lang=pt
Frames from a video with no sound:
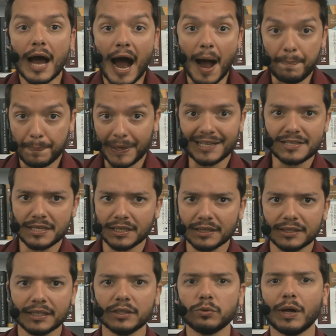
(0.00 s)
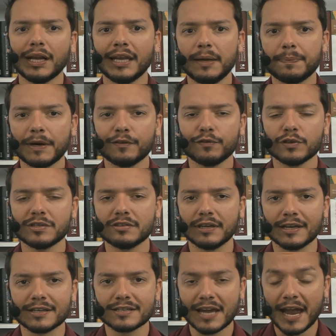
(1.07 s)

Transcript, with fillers: apresentando a lei para vocês.